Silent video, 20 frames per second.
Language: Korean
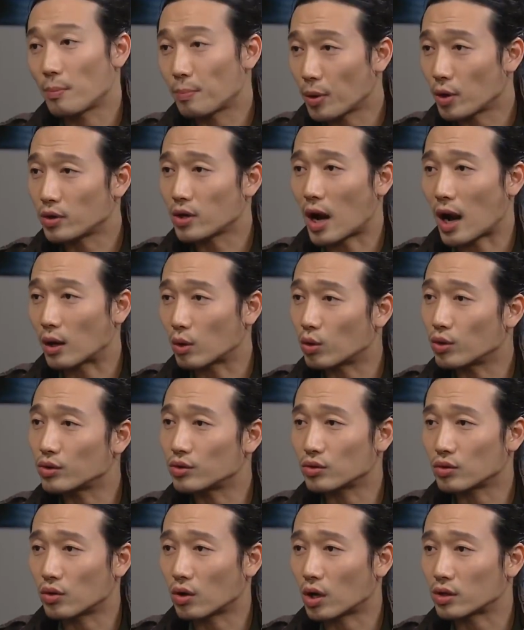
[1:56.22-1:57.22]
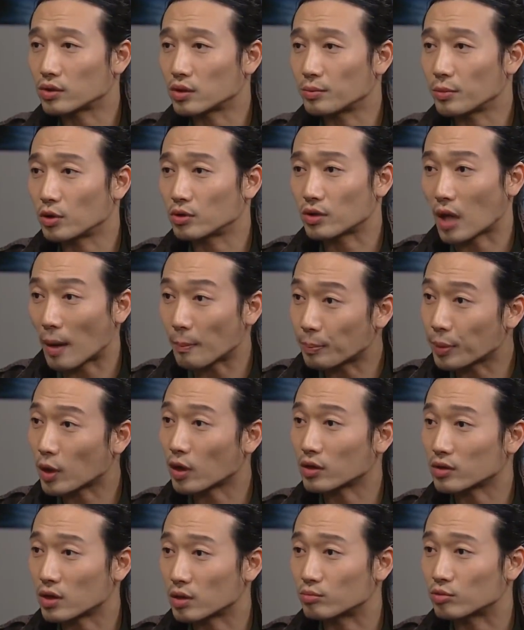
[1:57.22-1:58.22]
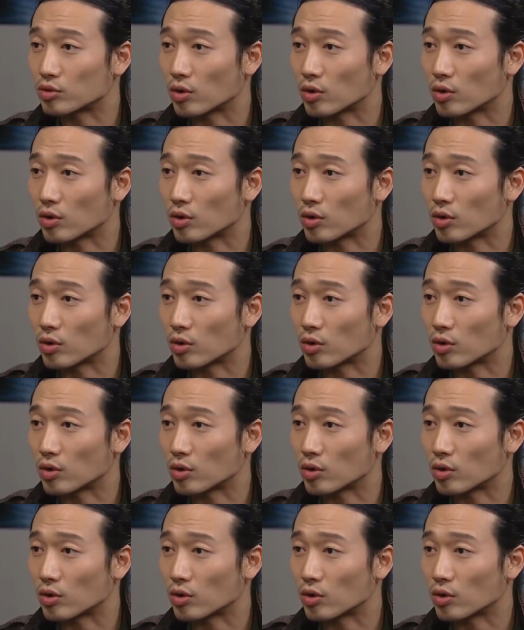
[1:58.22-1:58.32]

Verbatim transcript: 남편이 알고 있는 것 같으면 남편한테